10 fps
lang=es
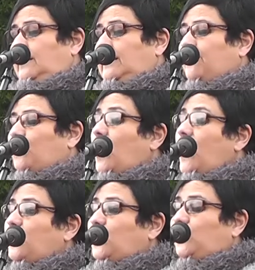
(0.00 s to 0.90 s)
el
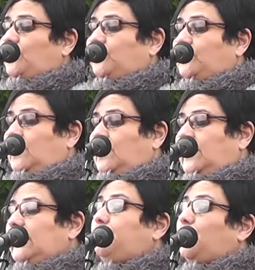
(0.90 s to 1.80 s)
abogado,
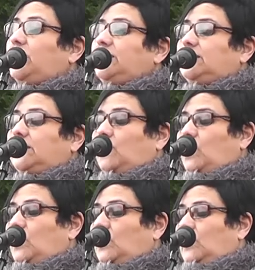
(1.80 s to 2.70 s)
el
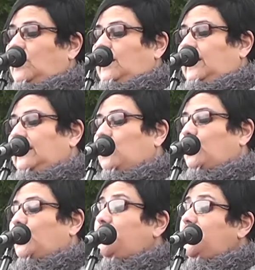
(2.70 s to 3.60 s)
político, el
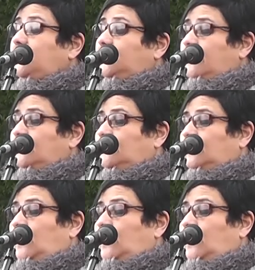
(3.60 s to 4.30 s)
economista,